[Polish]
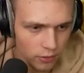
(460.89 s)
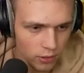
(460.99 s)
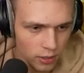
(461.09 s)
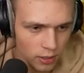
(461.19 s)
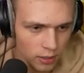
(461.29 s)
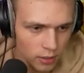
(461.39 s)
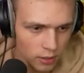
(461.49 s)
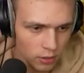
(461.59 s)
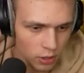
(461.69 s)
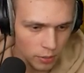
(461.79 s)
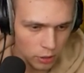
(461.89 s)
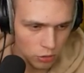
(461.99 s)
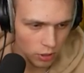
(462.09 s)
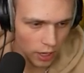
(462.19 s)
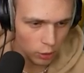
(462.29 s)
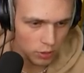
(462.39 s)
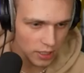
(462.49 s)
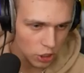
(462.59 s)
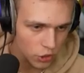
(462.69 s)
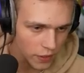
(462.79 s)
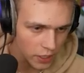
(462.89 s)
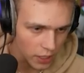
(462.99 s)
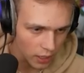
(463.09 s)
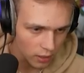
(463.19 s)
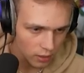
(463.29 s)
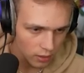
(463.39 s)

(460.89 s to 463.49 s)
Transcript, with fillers: ręka. zginąłem. Dobra, czy. Ej, tu jest jakaś dźwignia!